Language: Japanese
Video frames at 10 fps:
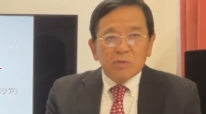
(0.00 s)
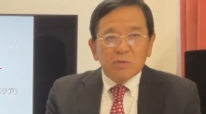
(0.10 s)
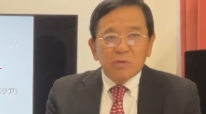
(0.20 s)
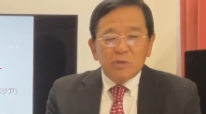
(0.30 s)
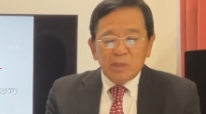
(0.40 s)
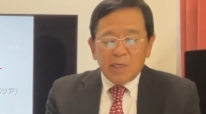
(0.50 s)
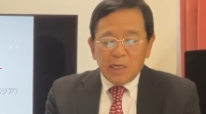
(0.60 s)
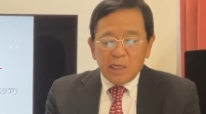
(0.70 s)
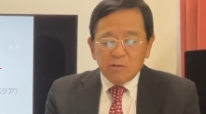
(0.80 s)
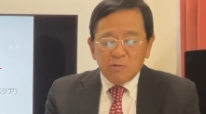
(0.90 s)
このよう
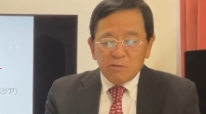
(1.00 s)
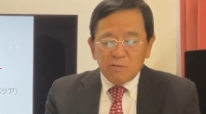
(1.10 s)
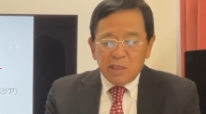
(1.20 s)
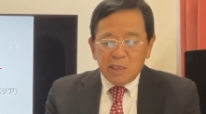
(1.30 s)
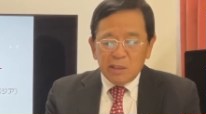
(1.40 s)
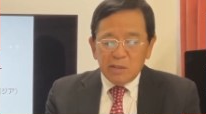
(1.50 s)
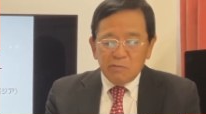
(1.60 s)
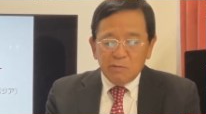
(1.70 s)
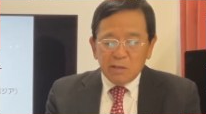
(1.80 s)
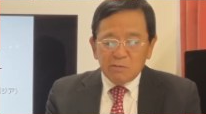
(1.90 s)
なことは
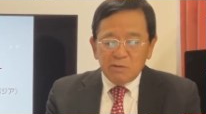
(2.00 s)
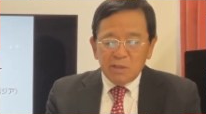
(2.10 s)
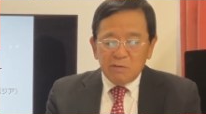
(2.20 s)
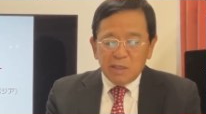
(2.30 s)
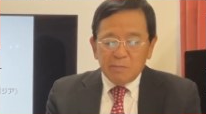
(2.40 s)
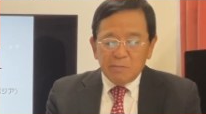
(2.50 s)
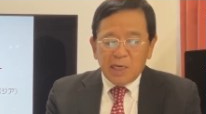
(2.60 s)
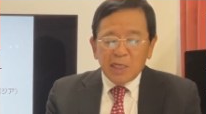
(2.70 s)
我が国では